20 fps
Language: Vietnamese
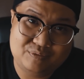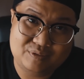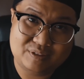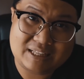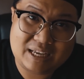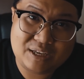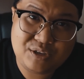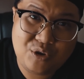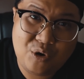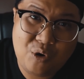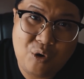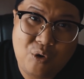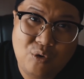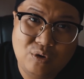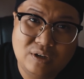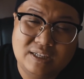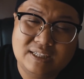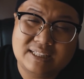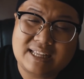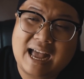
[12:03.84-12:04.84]
người ta vô
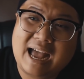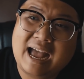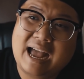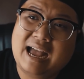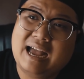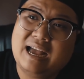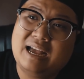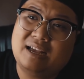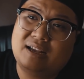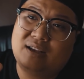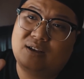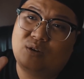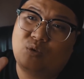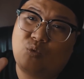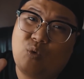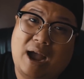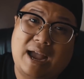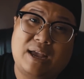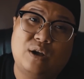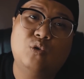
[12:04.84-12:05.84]
người ta
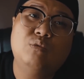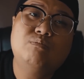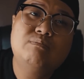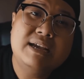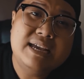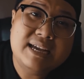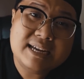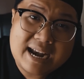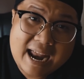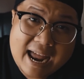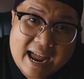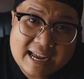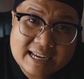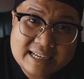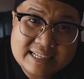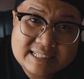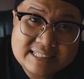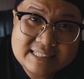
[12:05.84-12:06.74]
ngoài uống bia ra